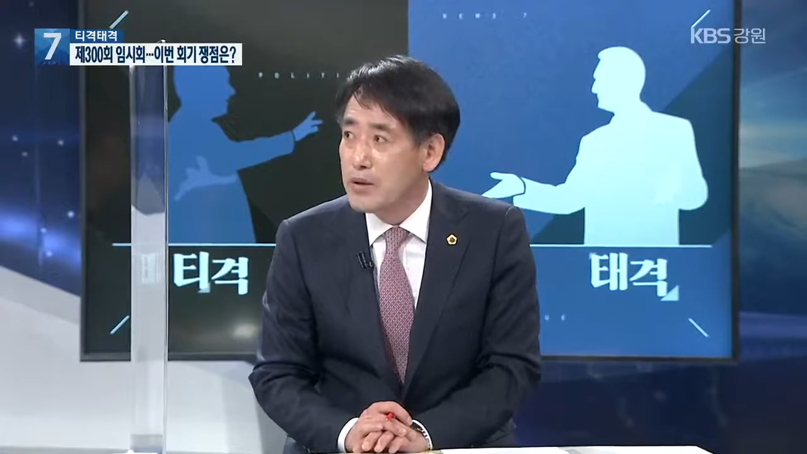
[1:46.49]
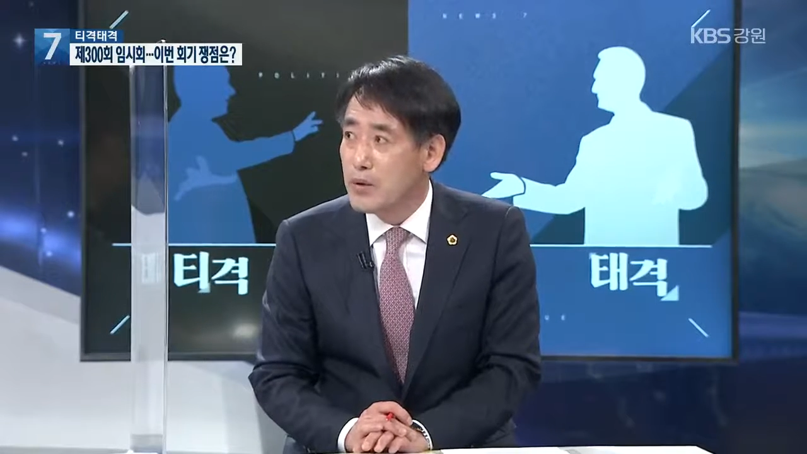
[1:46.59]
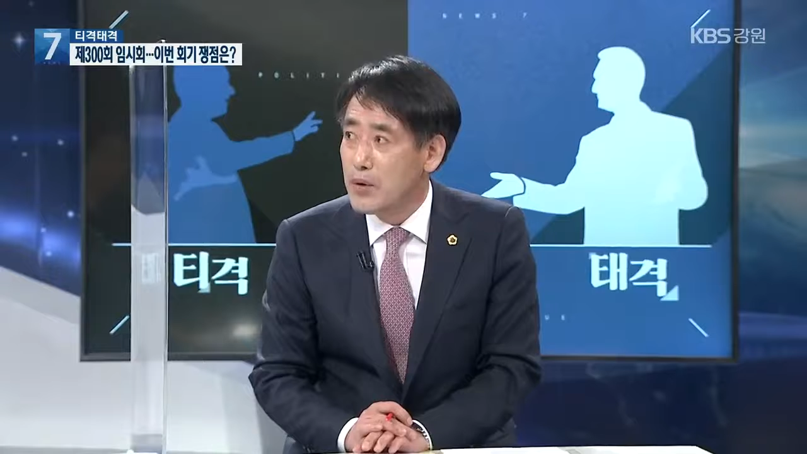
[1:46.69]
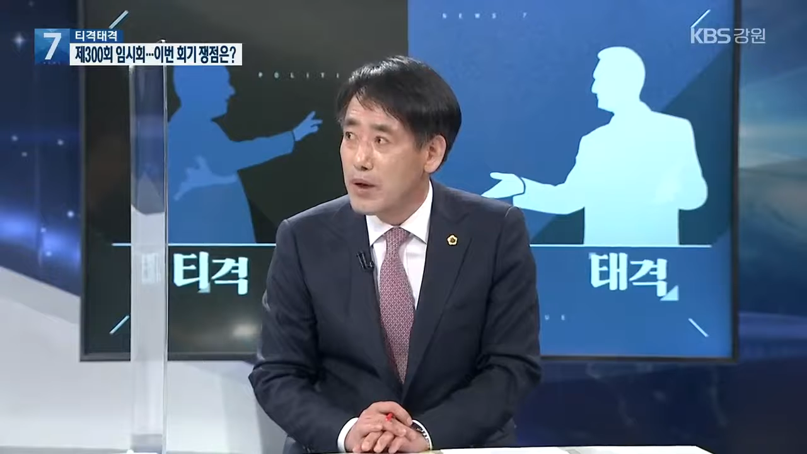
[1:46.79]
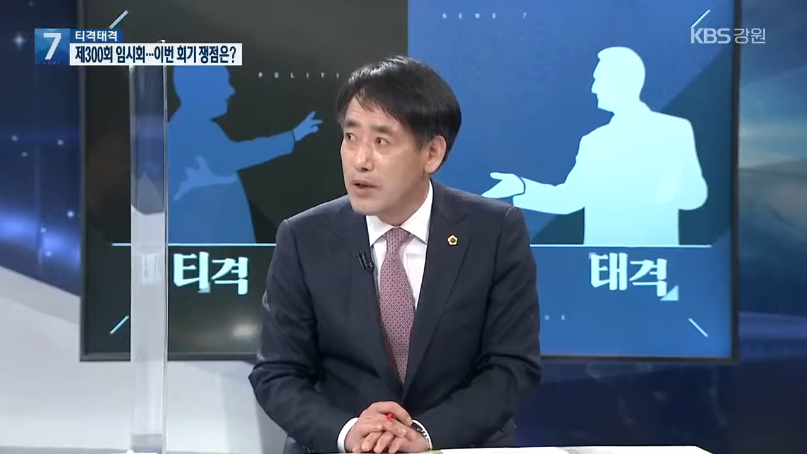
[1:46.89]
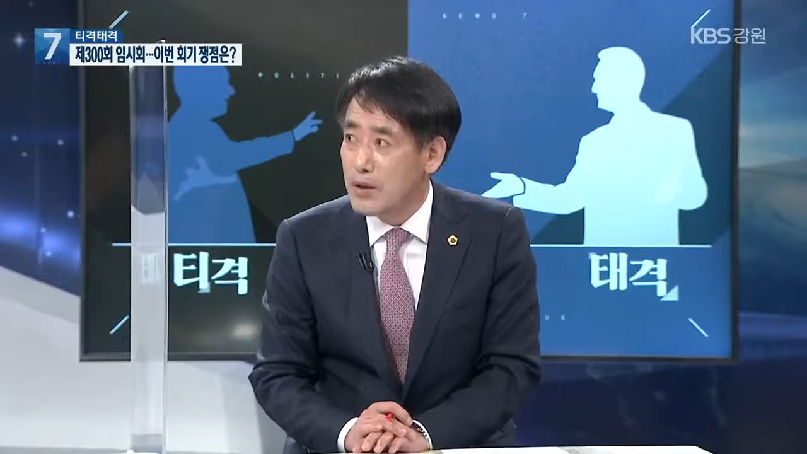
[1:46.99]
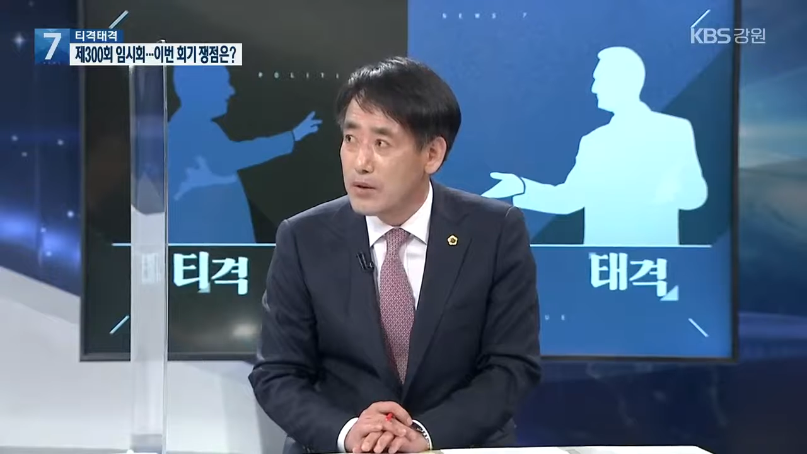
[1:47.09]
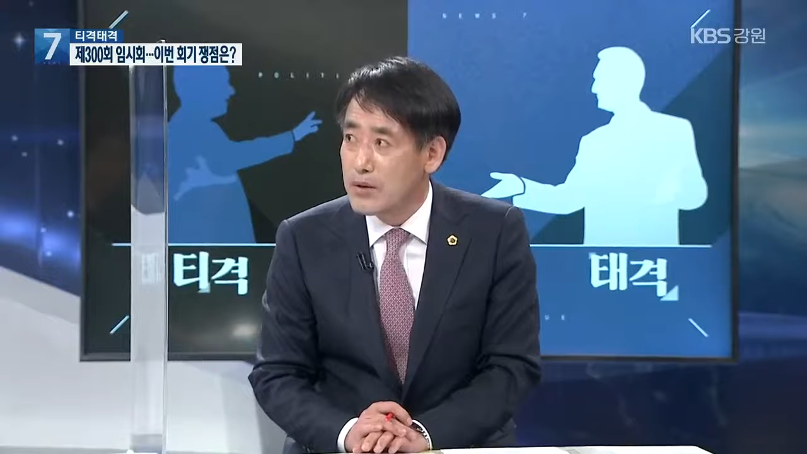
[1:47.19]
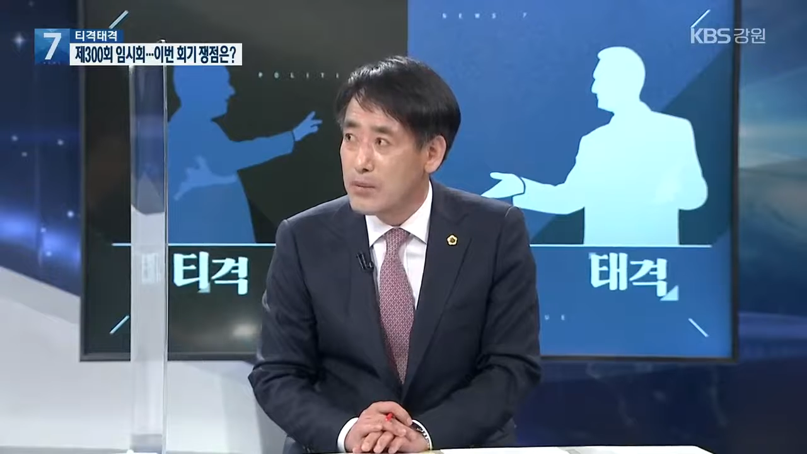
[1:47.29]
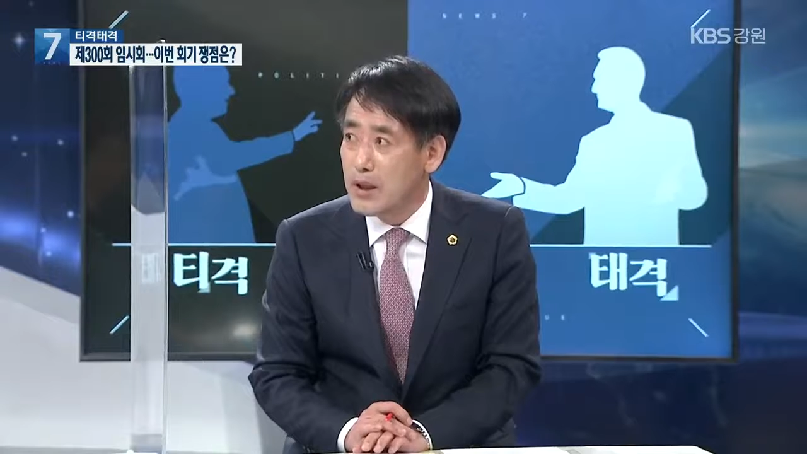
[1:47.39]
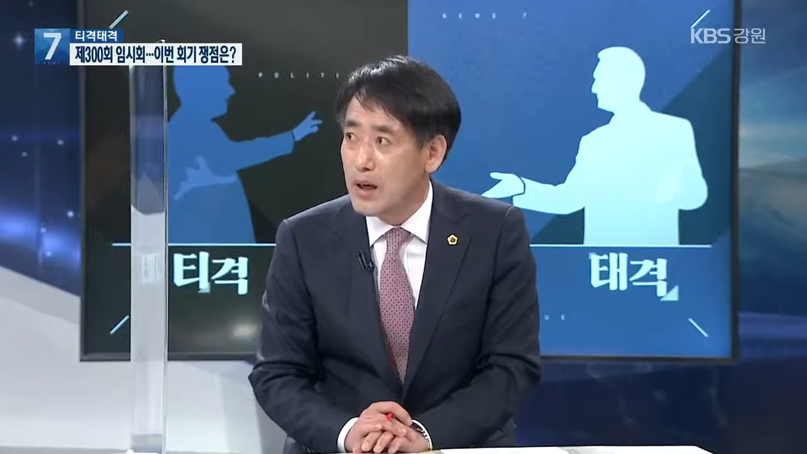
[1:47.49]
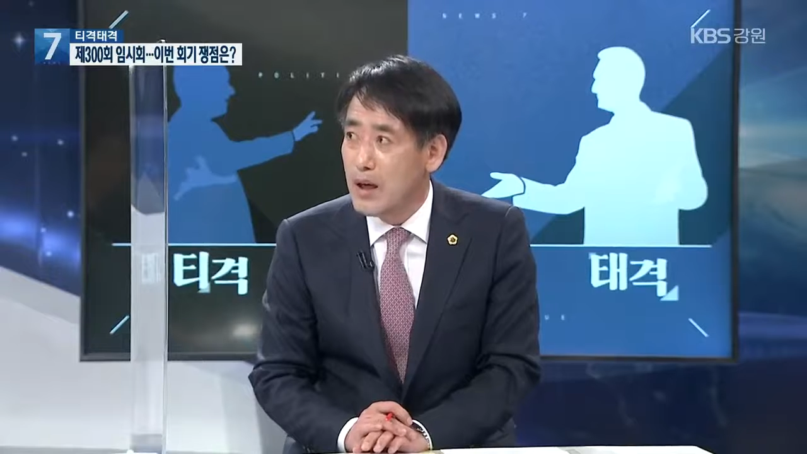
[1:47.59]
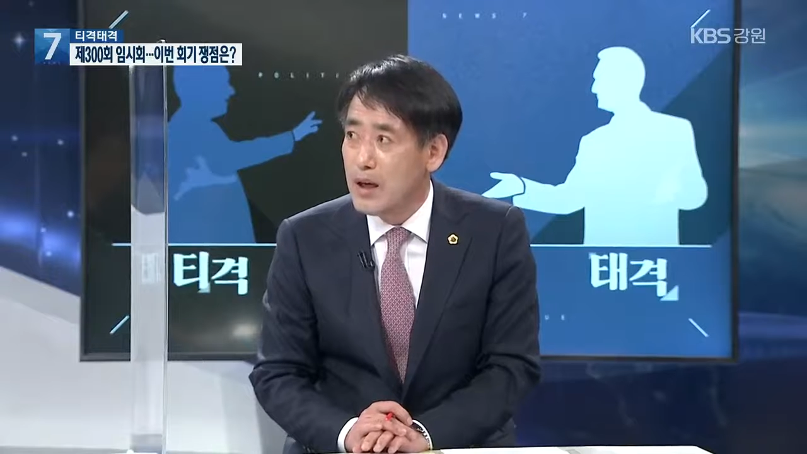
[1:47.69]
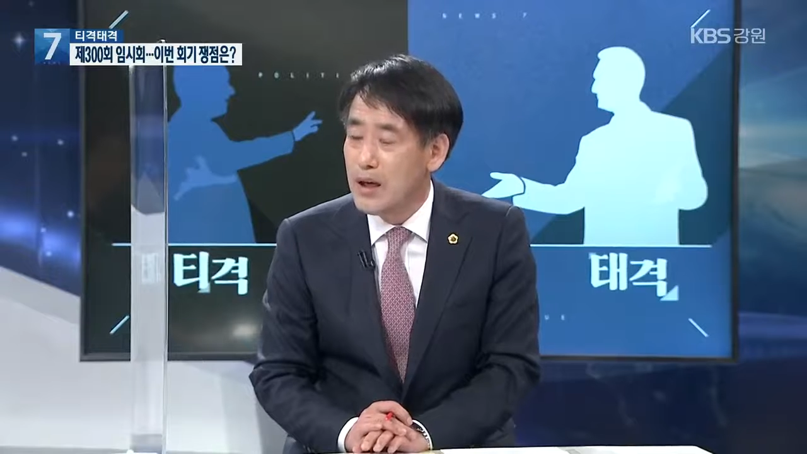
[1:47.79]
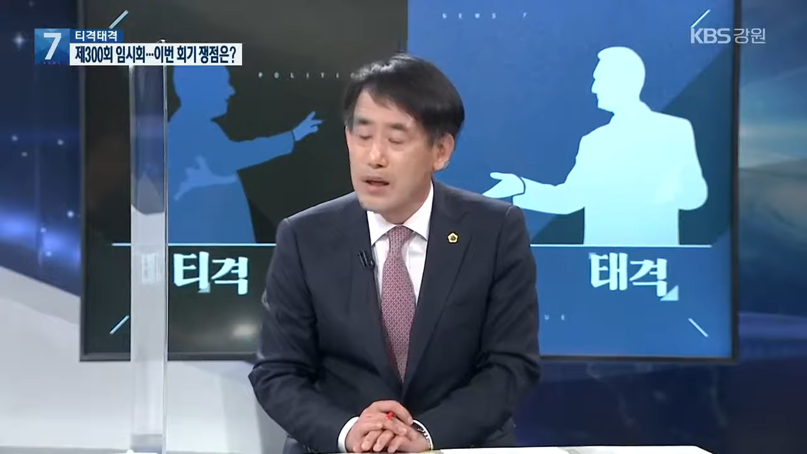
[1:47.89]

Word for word: 통과가 되었습니다. 네.